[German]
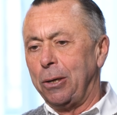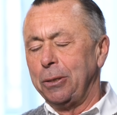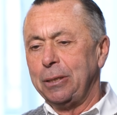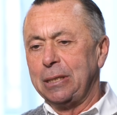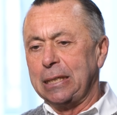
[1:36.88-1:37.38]

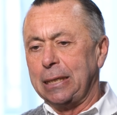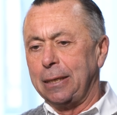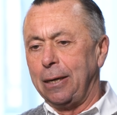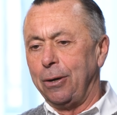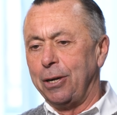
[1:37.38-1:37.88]
Und
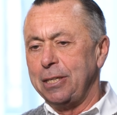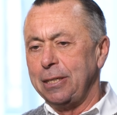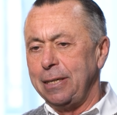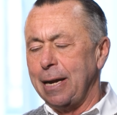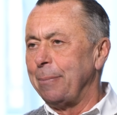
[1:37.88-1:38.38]
äh,
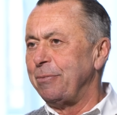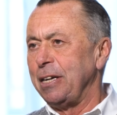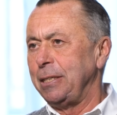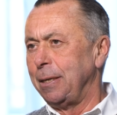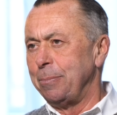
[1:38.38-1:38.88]
Leute, die eine
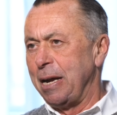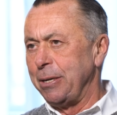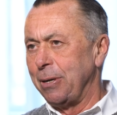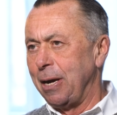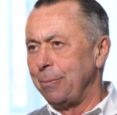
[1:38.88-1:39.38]
abweichende
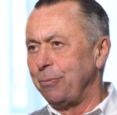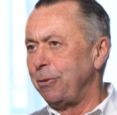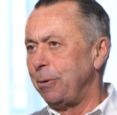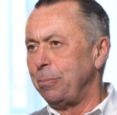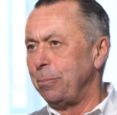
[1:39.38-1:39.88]
Meinung haben
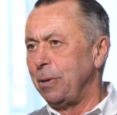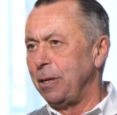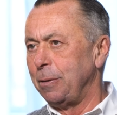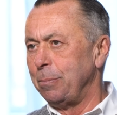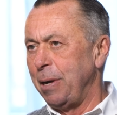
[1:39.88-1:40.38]
vom
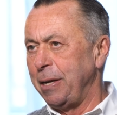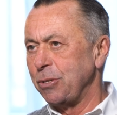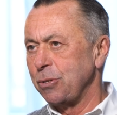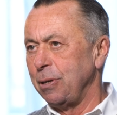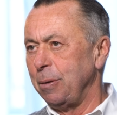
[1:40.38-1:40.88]
äh,
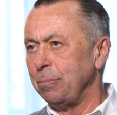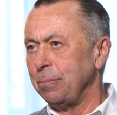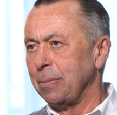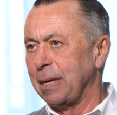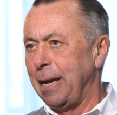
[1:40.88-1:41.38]

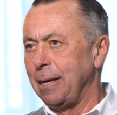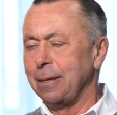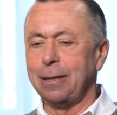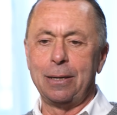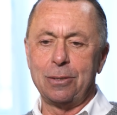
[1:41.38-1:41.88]
Mainstream,
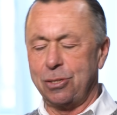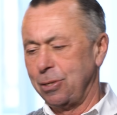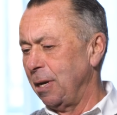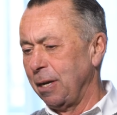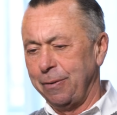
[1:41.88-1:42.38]
gelten
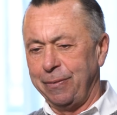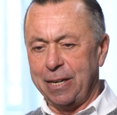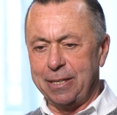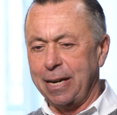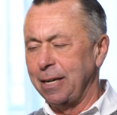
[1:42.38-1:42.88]
als
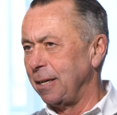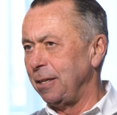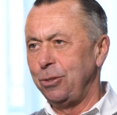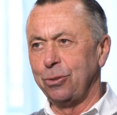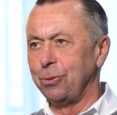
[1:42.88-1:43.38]
Querdenker,
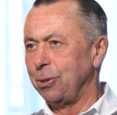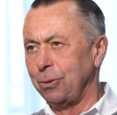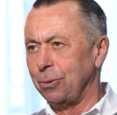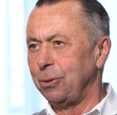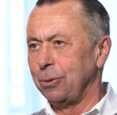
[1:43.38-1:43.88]

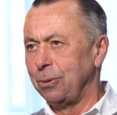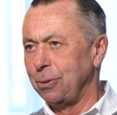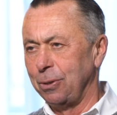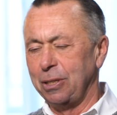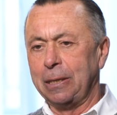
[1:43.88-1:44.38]
Idioten und,
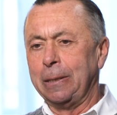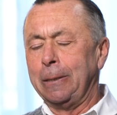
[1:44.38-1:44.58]
und, und.